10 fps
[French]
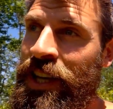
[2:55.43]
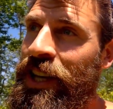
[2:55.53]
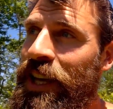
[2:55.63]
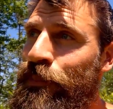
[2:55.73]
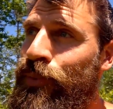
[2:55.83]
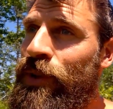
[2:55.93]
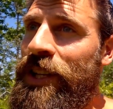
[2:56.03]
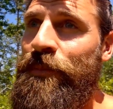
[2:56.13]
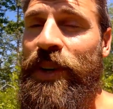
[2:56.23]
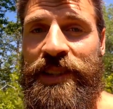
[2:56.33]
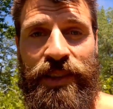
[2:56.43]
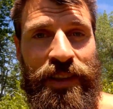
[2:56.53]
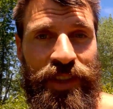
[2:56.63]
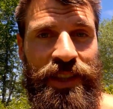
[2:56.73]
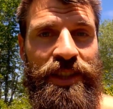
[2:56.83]
Et puis les personnes
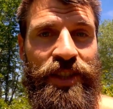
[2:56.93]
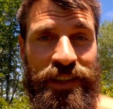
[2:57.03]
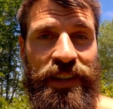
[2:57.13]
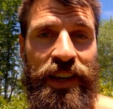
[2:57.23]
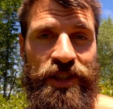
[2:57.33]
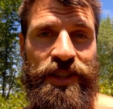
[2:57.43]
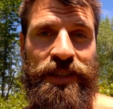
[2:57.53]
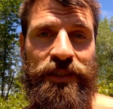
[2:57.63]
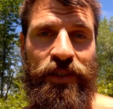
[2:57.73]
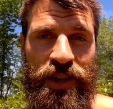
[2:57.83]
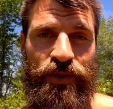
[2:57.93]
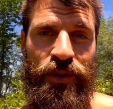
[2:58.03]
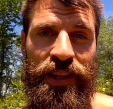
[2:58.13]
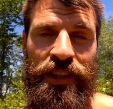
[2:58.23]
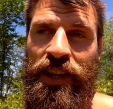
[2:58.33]
avec qui j'interagis dans la
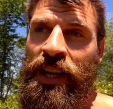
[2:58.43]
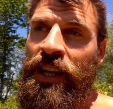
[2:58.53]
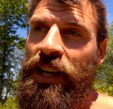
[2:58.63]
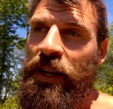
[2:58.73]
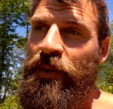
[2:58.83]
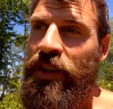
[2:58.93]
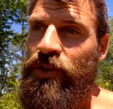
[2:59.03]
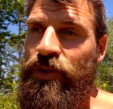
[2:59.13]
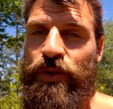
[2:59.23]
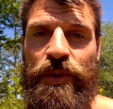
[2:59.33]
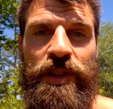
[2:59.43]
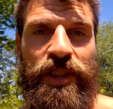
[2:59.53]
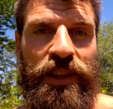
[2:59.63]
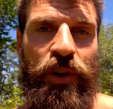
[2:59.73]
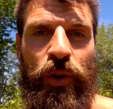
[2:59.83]
journée, eh bien je suis
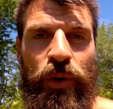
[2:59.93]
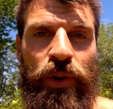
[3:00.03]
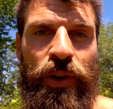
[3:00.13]
généreux,